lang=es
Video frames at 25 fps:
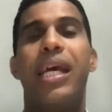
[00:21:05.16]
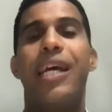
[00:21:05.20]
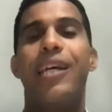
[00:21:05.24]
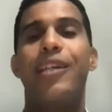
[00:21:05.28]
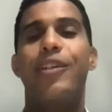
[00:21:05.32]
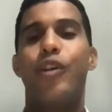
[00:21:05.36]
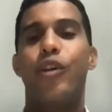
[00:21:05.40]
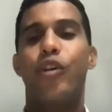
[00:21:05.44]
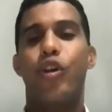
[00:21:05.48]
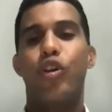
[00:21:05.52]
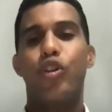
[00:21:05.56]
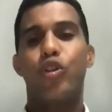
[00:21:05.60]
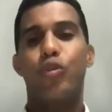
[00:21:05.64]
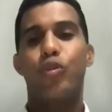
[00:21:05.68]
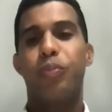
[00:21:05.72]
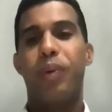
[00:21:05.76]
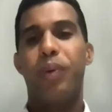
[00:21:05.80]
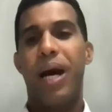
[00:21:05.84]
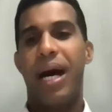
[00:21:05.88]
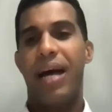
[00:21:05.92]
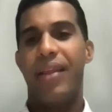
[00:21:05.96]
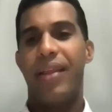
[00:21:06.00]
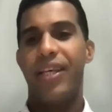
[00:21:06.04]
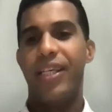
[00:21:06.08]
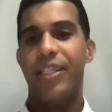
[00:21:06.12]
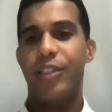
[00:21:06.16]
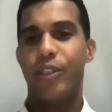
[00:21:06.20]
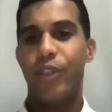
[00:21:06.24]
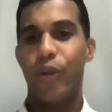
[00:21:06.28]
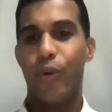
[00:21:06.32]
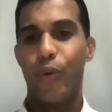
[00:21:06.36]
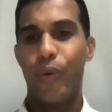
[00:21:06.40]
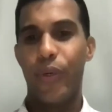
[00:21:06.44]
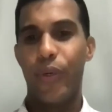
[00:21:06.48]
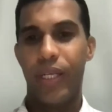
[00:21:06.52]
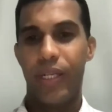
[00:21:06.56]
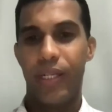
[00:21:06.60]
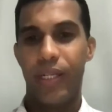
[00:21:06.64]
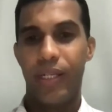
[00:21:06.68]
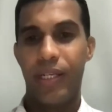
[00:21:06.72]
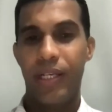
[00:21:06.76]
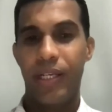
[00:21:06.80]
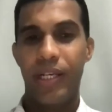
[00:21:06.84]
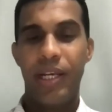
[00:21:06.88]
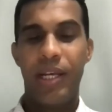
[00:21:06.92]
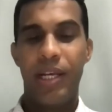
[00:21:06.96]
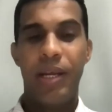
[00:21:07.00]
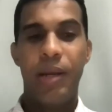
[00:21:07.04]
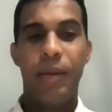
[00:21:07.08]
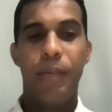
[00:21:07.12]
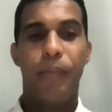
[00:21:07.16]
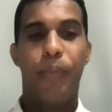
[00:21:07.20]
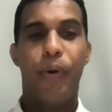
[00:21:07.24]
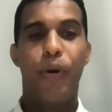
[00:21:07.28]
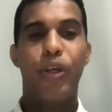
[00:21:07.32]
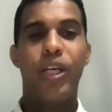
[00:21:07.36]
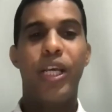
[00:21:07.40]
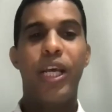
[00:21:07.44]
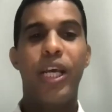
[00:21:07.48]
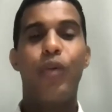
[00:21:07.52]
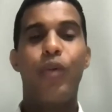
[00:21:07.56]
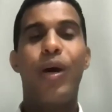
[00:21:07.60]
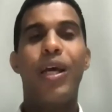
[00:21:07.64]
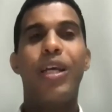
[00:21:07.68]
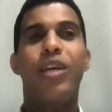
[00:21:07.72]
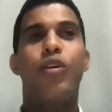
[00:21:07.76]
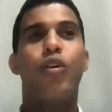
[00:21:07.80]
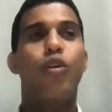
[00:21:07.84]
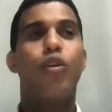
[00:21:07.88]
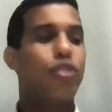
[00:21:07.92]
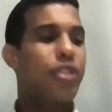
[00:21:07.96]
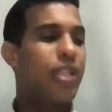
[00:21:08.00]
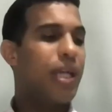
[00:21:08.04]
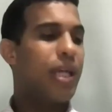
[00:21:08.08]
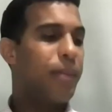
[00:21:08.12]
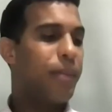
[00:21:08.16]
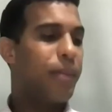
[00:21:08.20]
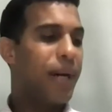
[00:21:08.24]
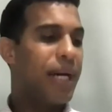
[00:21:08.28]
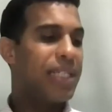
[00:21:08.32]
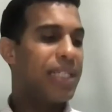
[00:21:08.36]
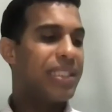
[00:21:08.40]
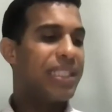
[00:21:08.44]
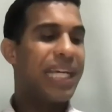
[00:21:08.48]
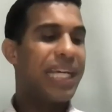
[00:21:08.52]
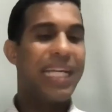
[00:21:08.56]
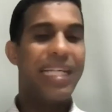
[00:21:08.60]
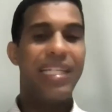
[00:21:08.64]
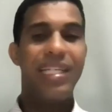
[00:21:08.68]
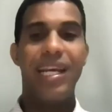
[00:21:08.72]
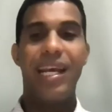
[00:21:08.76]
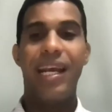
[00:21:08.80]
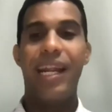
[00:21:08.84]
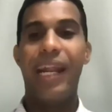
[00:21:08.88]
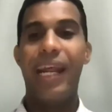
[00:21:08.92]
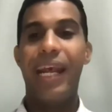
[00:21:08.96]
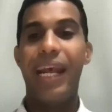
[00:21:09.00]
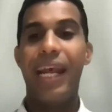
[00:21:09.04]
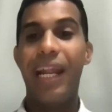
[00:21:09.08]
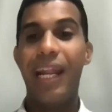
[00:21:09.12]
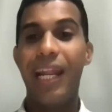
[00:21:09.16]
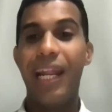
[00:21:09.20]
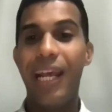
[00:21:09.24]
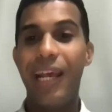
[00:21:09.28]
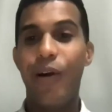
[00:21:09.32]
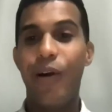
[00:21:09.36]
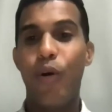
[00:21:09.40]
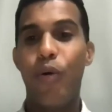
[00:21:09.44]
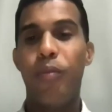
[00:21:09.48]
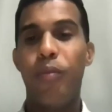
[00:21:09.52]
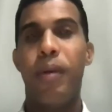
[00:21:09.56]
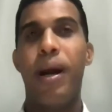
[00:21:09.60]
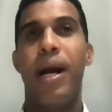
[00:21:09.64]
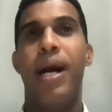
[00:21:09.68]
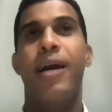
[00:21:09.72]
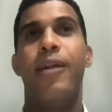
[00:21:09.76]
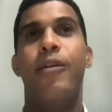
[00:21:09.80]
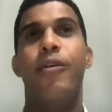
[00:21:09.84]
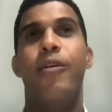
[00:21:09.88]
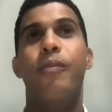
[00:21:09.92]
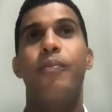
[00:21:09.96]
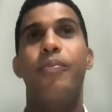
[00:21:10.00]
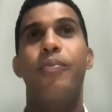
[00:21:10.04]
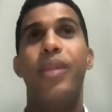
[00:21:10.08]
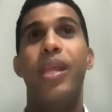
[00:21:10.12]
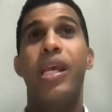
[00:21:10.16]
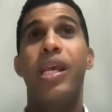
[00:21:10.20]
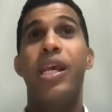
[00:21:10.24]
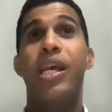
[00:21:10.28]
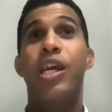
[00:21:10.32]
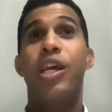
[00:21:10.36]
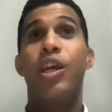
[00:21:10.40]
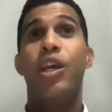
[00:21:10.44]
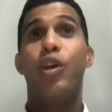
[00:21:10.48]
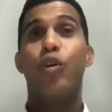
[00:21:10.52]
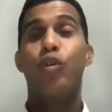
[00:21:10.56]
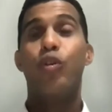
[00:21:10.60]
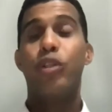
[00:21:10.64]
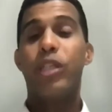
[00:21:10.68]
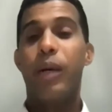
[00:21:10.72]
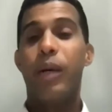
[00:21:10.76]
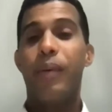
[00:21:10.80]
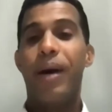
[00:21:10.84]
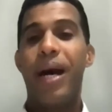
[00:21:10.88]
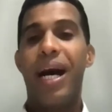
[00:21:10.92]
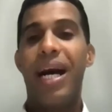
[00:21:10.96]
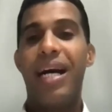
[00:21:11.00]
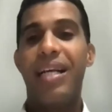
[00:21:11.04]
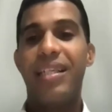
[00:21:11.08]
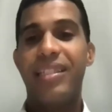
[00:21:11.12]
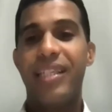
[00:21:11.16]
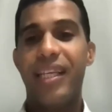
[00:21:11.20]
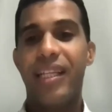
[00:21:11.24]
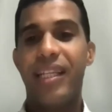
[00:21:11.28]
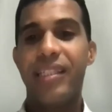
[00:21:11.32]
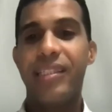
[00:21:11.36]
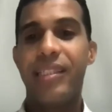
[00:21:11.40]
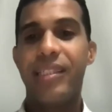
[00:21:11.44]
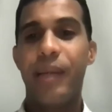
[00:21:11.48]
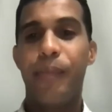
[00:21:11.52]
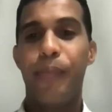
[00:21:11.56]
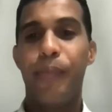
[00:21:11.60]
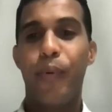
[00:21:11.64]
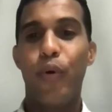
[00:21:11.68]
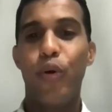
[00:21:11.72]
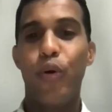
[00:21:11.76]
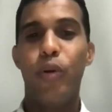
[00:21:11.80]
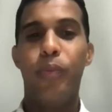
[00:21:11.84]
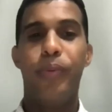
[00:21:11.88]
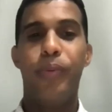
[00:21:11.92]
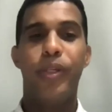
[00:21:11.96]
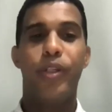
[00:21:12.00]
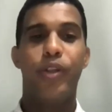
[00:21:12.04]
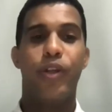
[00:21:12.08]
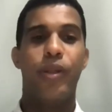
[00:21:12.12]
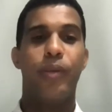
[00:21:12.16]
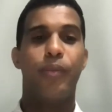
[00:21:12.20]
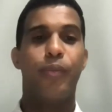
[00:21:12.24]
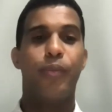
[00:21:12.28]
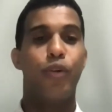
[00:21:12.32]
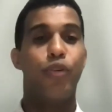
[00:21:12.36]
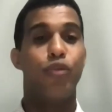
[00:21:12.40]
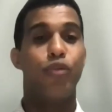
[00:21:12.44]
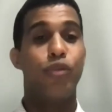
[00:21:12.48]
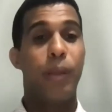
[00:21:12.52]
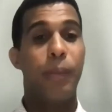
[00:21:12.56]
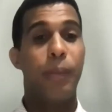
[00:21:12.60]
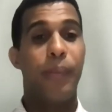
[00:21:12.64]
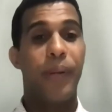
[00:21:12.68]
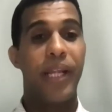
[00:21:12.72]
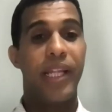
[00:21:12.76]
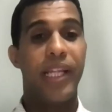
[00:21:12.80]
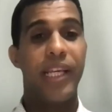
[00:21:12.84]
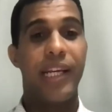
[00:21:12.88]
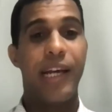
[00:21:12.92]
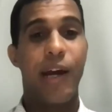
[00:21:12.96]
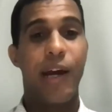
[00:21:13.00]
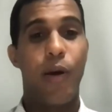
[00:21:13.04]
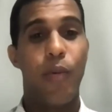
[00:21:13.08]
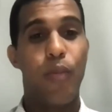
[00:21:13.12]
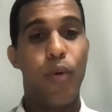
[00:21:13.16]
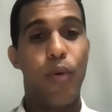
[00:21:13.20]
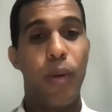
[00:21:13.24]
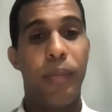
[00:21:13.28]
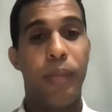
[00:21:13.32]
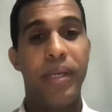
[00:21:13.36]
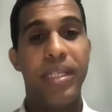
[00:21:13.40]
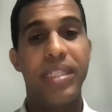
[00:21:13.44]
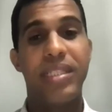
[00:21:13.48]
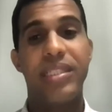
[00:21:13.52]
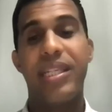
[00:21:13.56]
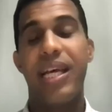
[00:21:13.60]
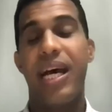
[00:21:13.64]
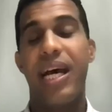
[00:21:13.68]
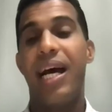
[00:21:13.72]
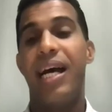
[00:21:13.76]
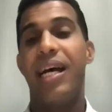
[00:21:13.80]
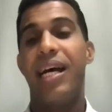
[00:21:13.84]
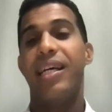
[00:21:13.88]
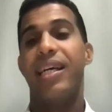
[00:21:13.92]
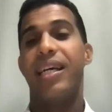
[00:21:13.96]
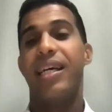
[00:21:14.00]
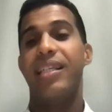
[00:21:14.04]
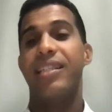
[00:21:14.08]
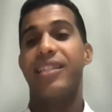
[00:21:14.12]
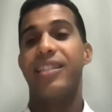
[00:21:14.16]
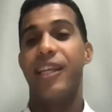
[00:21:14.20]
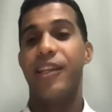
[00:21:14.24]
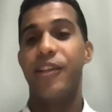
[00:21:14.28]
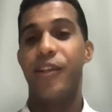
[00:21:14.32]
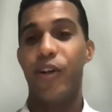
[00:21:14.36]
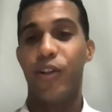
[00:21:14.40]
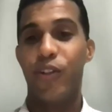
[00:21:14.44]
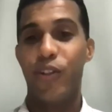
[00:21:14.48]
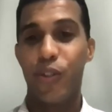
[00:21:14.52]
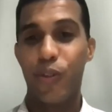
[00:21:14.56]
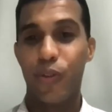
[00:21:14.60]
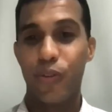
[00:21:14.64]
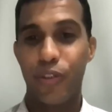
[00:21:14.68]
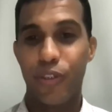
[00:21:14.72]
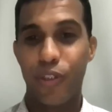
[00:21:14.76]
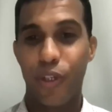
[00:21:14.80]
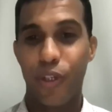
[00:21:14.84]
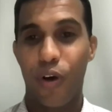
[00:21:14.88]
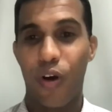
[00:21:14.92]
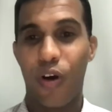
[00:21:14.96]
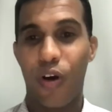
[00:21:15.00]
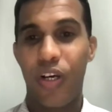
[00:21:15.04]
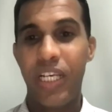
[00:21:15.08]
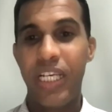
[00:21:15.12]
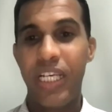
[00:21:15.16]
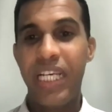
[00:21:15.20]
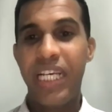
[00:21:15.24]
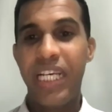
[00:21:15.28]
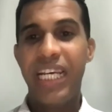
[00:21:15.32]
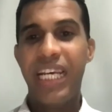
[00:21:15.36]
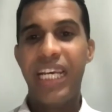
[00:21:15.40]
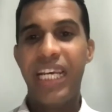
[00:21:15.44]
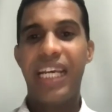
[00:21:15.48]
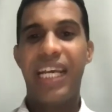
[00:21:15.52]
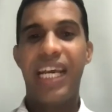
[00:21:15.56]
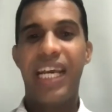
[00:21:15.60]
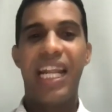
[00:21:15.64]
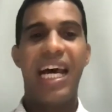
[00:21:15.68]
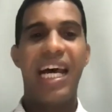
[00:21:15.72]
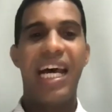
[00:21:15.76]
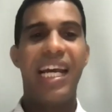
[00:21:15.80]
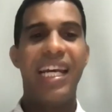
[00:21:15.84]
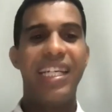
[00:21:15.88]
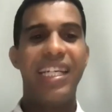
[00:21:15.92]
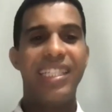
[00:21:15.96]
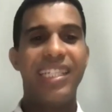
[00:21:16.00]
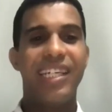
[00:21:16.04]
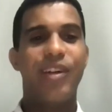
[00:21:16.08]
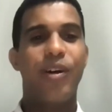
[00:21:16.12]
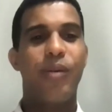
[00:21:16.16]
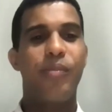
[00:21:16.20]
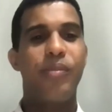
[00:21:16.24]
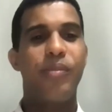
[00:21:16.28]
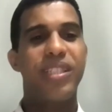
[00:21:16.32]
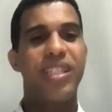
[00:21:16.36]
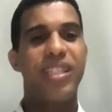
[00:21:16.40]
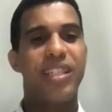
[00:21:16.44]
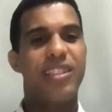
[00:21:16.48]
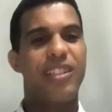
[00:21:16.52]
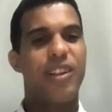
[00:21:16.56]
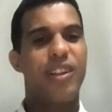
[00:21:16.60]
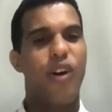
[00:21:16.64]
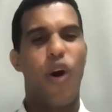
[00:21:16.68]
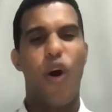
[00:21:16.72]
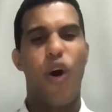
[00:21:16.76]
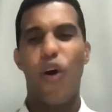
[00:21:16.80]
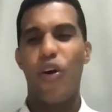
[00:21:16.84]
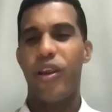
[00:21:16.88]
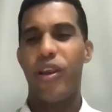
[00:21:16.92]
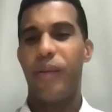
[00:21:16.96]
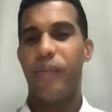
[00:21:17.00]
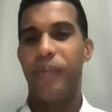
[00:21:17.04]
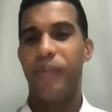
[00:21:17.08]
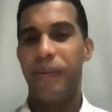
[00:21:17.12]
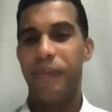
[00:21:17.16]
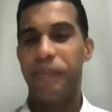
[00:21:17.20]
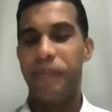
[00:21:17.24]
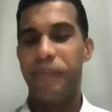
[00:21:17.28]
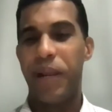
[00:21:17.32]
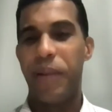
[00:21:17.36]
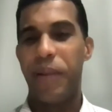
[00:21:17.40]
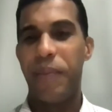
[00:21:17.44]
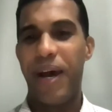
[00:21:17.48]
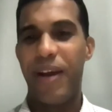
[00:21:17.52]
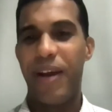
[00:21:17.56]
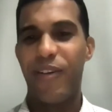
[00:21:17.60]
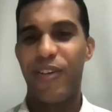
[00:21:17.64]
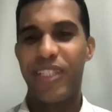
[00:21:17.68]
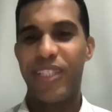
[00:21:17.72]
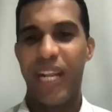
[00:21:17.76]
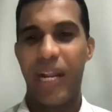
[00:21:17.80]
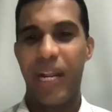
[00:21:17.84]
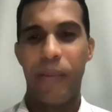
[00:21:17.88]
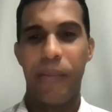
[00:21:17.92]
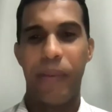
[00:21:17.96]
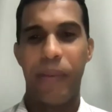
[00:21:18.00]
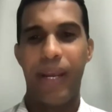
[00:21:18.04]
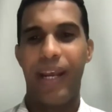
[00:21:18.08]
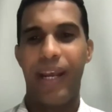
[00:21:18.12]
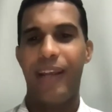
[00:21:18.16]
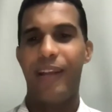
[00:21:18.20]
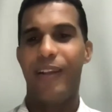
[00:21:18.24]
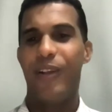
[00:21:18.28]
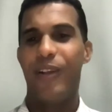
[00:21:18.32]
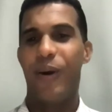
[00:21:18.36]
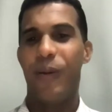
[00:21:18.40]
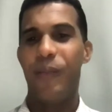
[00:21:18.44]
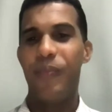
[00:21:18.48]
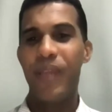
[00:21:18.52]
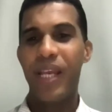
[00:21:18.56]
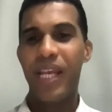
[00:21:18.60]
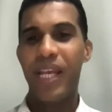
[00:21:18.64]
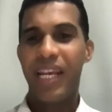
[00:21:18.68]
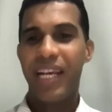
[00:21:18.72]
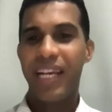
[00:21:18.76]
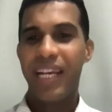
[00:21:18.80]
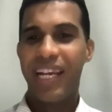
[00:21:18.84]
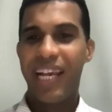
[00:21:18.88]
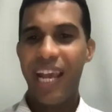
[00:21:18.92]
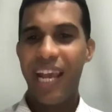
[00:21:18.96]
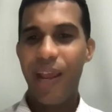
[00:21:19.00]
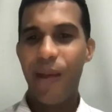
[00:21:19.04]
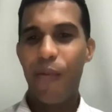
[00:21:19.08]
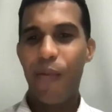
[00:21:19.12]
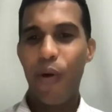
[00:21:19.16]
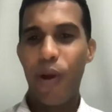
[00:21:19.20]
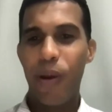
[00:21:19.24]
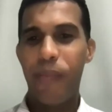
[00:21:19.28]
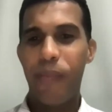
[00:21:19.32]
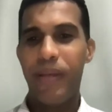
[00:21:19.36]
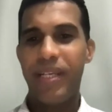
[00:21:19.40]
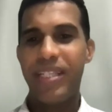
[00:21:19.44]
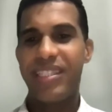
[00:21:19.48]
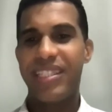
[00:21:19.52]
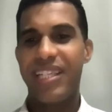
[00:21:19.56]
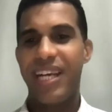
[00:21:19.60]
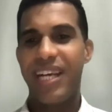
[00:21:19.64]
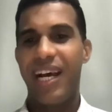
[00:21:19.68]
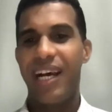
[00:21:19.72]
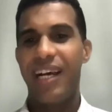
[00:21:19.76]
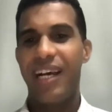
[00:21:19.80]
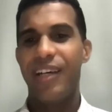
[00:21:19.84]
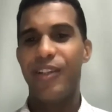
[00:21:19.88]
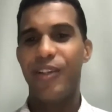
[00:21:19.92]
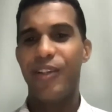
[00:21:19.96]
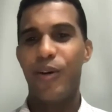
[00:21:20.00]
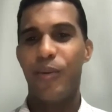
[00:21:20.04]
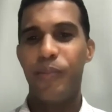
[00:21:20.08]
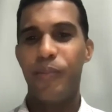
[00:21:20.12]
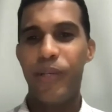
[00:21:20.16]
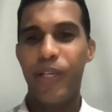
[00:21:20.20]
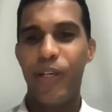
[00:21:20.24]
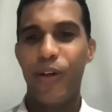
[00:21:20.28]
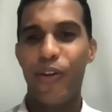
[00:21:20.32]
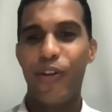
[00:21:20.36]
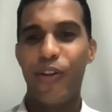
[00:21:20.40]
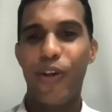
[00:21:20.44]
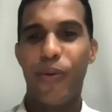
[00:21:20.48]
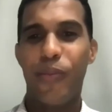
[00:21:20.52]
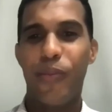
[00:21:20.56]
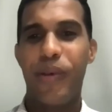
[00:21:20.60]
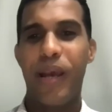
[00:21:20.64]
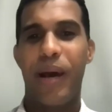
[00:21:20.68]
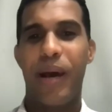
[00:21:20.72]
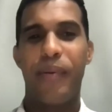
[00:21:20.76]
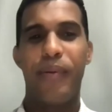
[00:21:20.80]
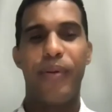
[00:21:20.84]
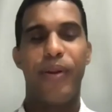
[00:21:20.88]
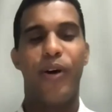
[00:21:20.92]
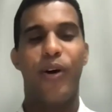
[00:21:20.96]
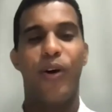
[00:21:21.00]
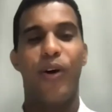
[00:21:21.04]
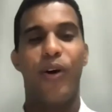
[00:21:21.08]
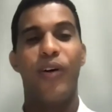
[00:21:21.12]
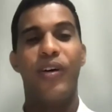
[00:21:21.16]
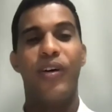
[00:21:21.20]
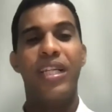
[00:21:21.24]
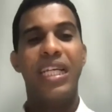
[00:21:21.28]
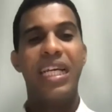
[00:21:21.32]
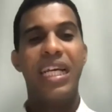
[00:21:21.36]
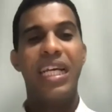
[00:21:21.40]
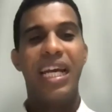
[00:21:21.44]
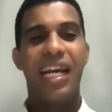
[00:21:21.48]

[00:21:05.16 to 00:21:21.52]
eso nos va a destruir, porque no hay cosa más que llene el ego humano que usted bajarse de ese púlpito, después de usted predicar un buen mensaje que el Señor te usó y que la gente comienza a decir, oye, mi, mi hermano, tremendo, Qué buen mensaje, Dios mío, Dios me habló.